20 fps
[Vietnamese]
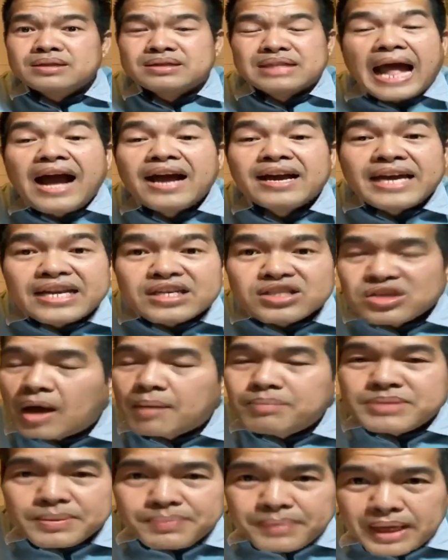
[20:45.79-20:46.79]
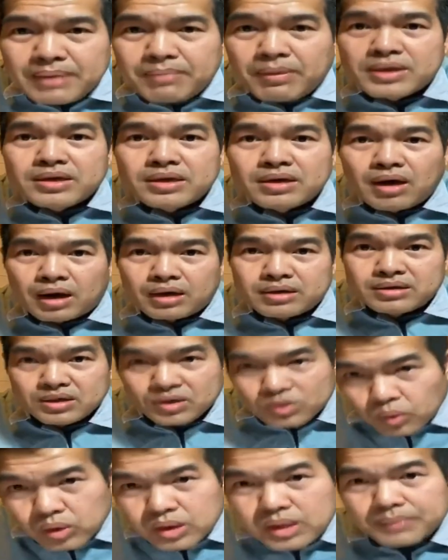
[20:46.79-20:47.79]
ta kia xong chụp đây bà dương ngọt
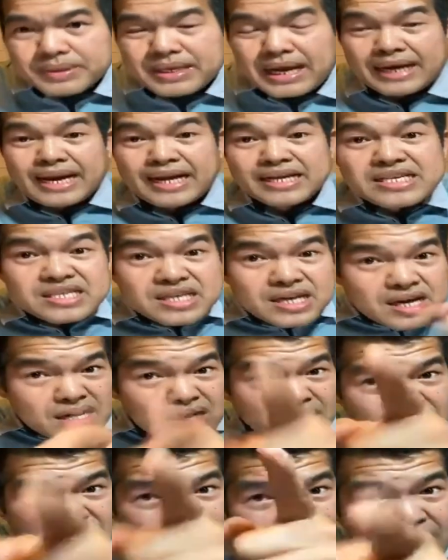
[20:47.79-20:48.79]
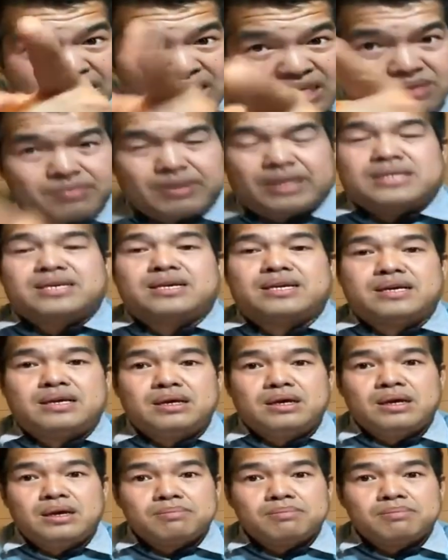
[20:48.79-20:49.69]
dương cua đây bị chán ai dương cứ trên đã sinh ra chết đấy